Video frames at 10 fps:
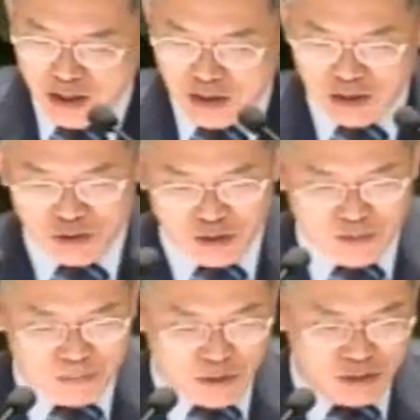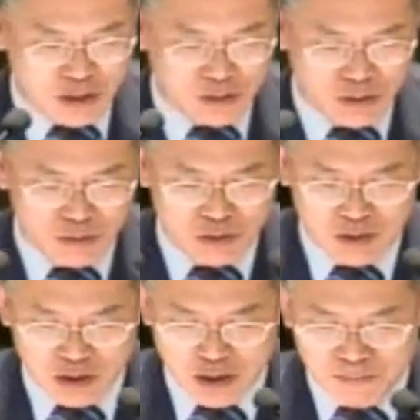예수님은 평생토록
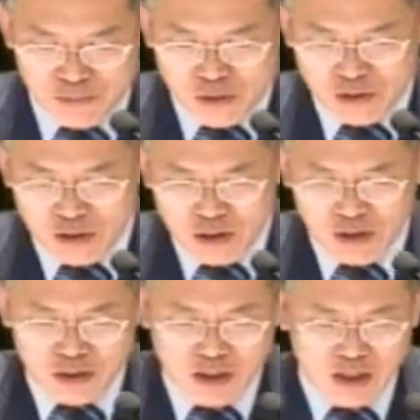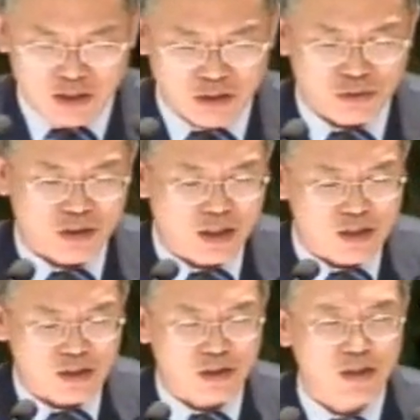우리들에게 부정적인 것을 가르쳐 주지
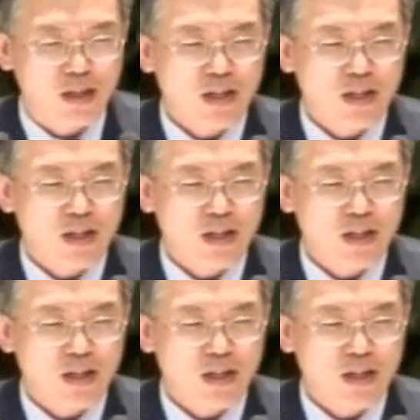않았어요.